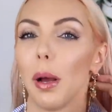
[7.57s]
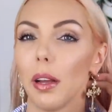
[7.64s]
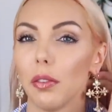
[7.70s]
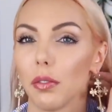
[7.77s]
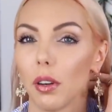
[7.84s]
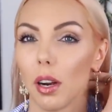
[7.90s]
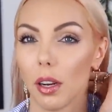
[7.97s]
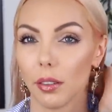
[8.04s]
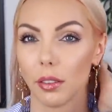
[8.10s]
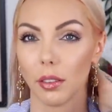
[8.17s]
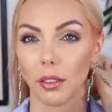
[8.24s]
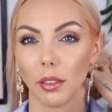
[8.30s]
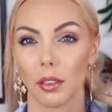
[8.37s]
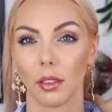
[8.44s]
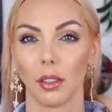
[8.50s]
Bref, voilà.
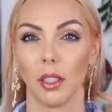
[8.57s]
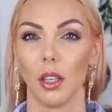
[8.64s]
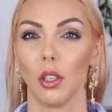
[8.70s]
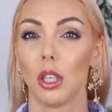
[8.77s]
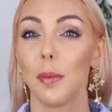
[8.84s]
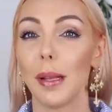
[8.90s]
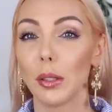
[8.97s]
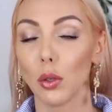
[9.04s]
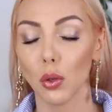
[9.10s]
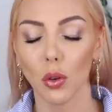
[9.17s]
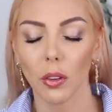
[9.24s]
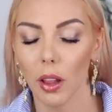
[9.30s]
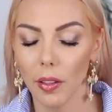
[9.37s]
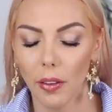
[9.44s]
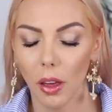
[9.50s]
Je sais pas ce que je
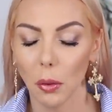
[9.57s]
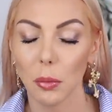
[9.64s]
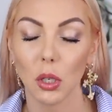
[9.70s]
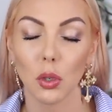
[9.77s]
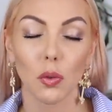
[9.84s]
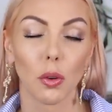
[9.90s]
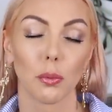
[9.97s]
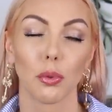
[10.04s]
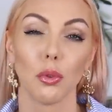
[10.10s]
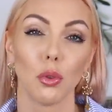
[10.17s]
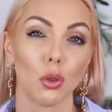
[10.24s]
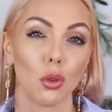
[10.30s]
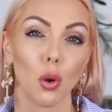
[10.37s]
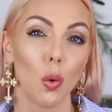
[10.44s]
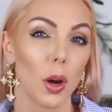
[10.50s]
suis en train de faire avec mes cheveux en
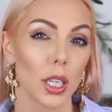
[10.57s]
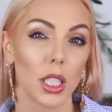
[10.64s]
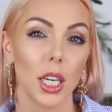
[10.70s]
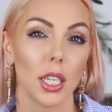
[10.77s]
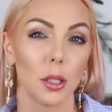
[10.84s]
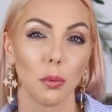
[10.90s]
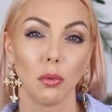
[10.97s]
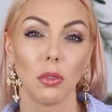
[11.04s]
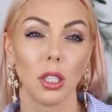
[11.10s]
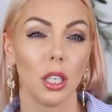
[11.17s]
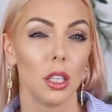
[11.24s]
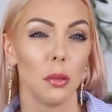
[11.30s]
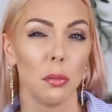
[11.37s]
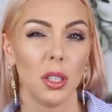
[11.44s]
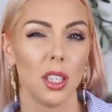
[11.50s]
plus. Je crois que je les laisse
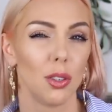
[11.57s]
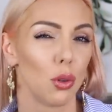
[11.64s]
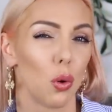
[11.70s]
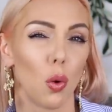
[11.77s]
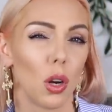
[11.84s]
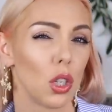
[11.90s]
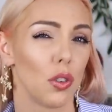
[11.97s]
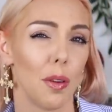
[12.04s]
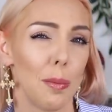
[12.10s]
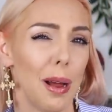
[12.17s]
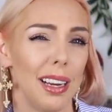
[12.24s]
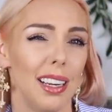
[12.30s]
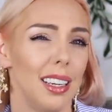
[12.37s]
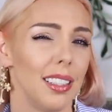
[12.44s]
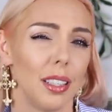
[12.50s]
pousser, mais je crois que je vais
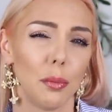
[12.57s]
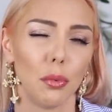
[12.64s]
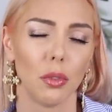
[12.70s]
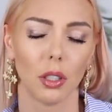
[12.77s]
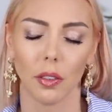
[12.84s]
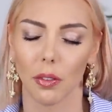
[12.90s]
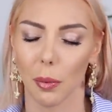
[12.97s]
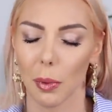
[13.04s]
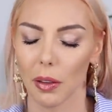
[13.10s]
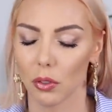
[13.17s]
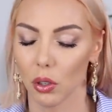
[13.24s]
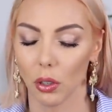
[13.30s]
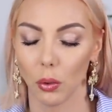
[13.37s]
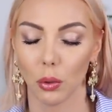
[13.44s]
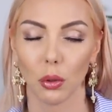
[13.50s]
pas les laisser pousser. Enfin bref,
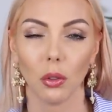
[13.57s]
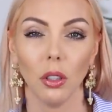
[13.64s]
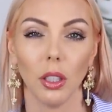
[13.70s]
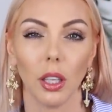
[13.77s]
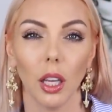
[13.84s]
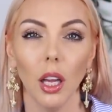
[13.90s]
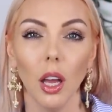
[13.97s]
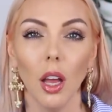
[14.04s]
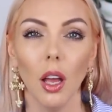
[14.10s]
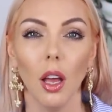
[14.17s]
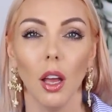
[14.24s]
j'en ai aucune idée.